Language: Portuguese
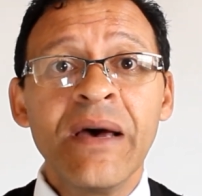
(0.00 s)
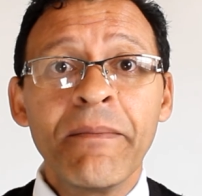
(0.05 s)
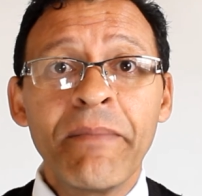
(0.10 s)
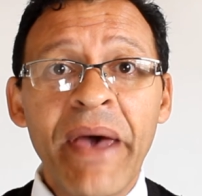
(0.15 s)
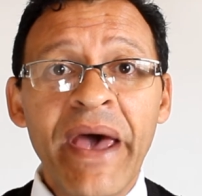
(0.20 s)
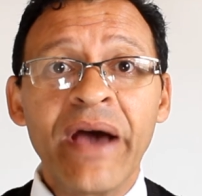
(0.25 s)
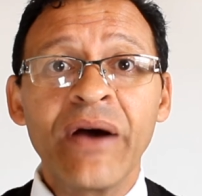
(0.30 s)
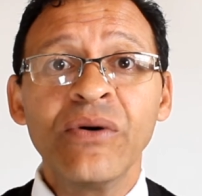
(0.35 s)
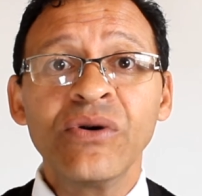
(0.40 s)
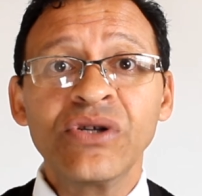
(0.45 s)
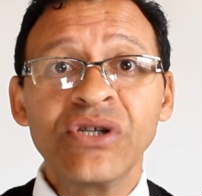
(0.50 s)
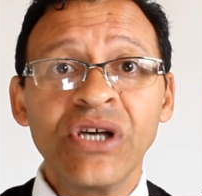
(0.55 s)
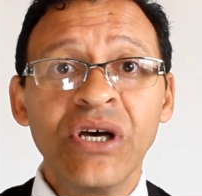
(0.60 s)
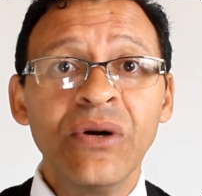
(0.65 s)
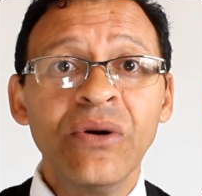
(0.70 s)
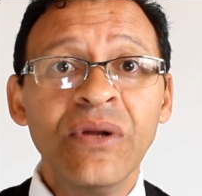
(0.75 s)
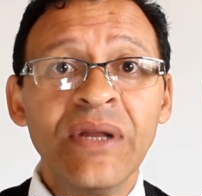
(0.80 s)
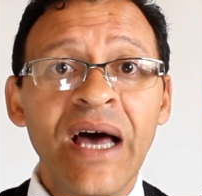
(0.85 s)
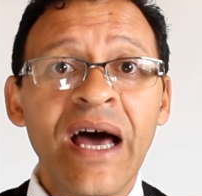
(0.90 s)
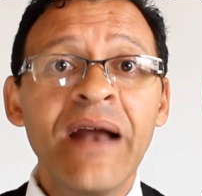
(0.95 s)
Pega o
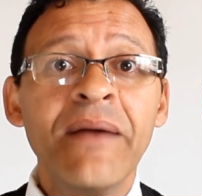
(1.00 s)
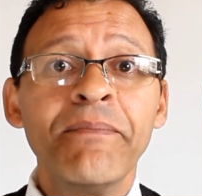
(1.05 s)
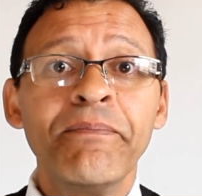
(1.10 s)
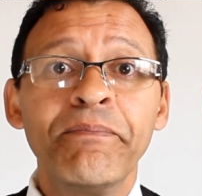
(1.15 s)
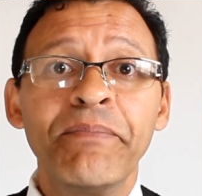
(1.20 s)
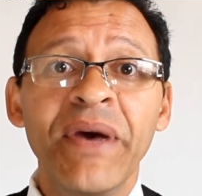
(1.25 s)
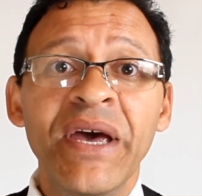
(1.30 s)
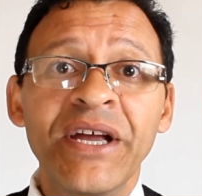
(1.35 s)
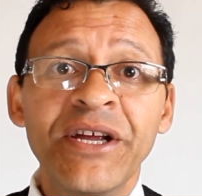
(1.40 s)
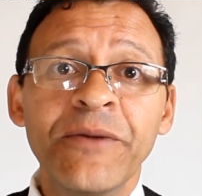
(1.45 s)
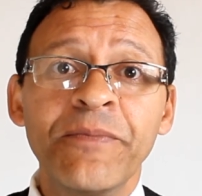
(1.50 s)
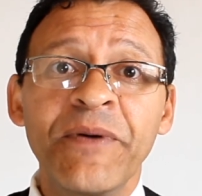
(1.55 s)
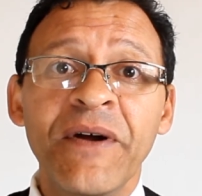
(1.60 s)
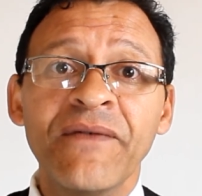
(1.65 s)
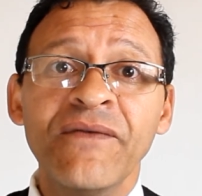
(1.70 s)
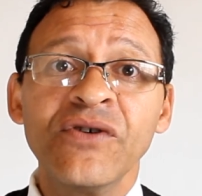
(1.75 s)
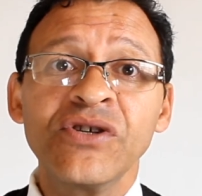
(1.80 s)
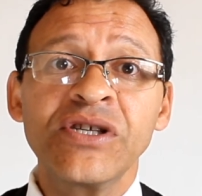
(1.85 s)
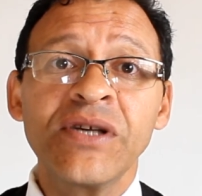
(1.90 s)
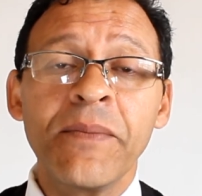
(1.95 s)
celular, pede para
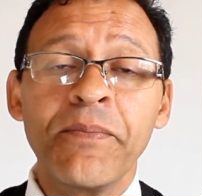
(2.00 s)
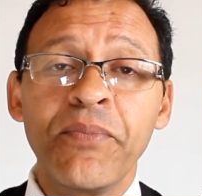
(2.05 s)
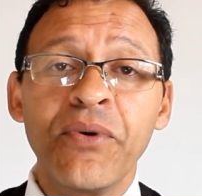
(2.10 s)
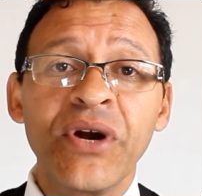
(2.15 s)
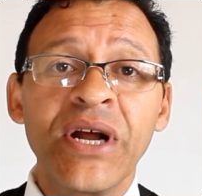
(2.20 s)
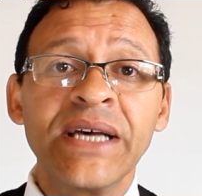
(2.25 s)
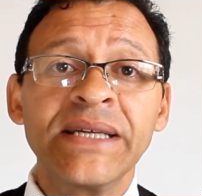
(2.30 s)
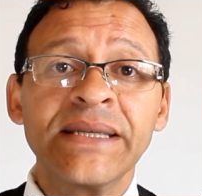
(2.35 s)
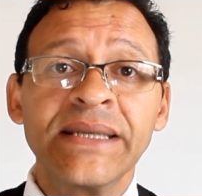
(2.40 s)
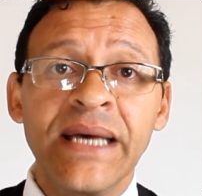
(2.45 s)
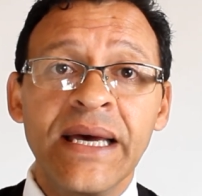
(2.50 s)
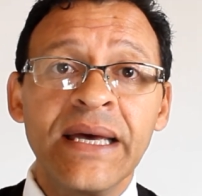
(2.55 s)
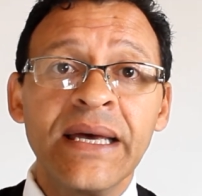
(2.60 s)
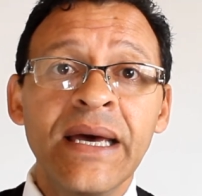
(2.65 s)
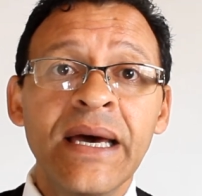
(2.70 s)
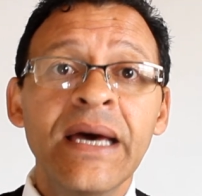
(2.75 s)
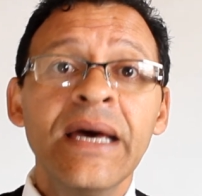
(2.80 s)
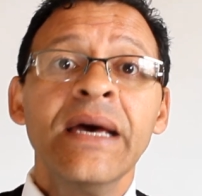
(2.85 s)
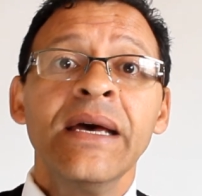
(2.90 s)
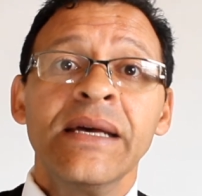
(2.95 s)
você pôr a
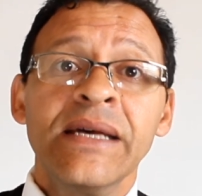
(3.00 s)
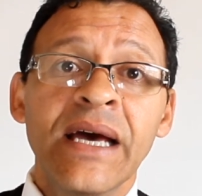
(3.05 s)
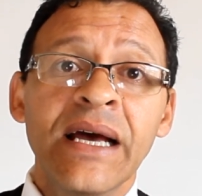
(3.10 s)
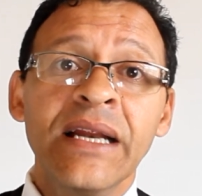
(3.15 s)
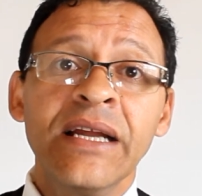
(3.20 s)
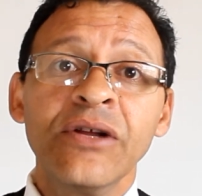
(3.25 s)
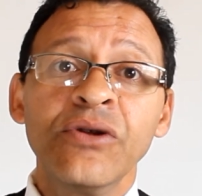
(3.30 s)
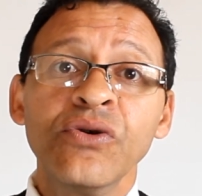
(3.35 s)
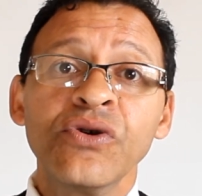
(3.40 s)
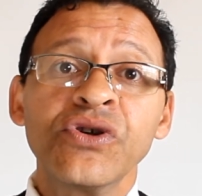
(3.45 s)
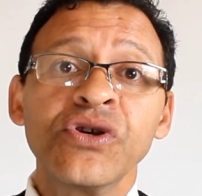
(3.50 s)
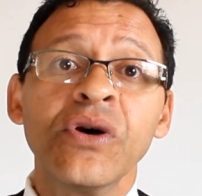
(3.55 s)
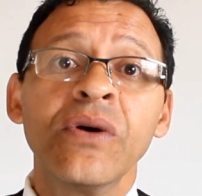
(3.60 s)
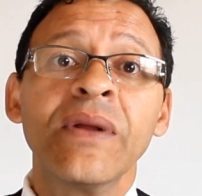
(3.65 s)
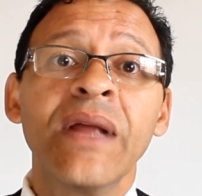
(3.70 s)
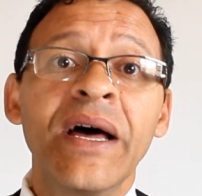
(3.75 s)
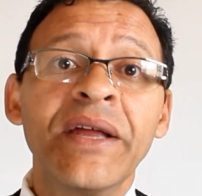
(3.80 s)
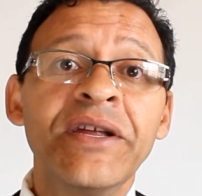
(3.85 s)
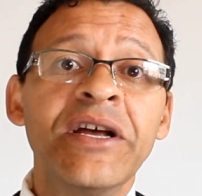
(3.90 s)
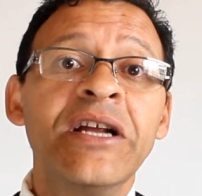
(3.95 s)
senha e ali do seu
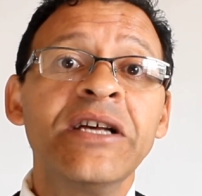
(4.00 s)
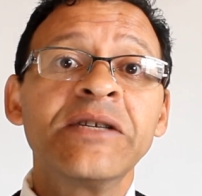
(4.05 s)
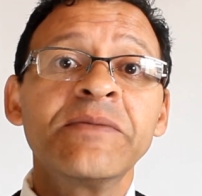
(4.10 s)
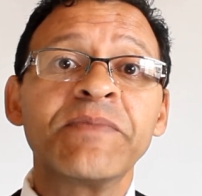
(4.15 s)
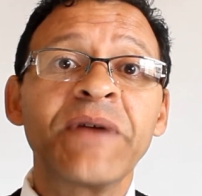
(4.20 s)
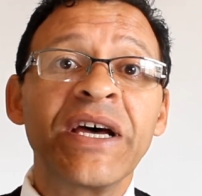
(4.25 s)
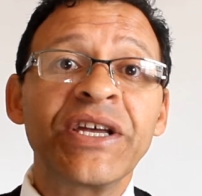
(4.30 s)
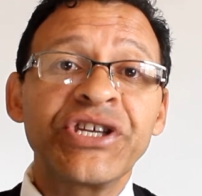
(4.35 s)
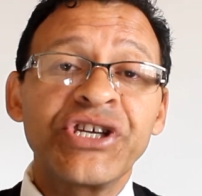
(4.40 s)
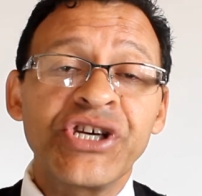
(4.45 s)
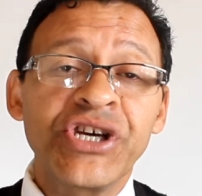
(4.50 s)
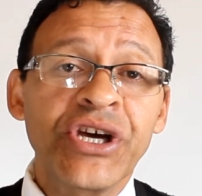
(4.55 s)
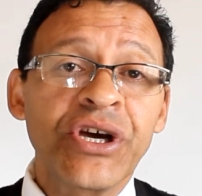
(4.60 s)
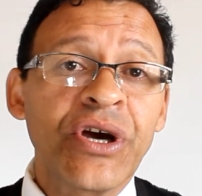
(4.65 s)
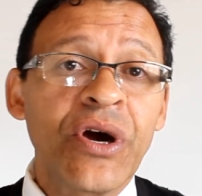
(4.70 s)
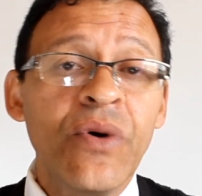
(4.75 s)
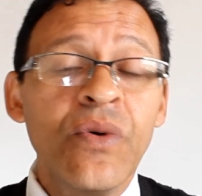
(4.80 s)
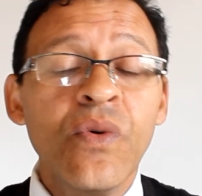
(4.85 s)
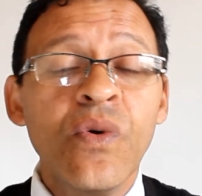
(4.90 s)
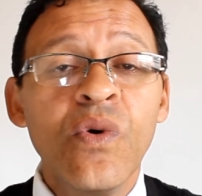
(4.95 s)
lado eles
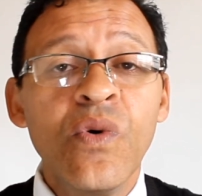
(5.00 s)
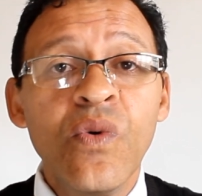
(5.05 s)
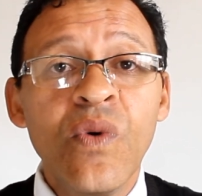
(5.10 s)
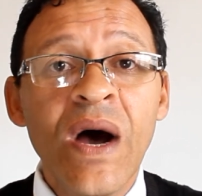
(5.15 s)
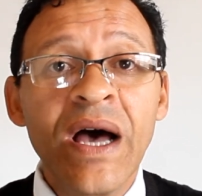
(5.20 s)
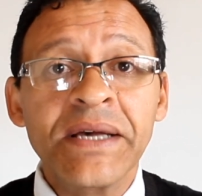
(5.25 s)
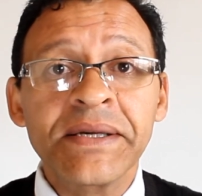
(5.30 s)
praticam o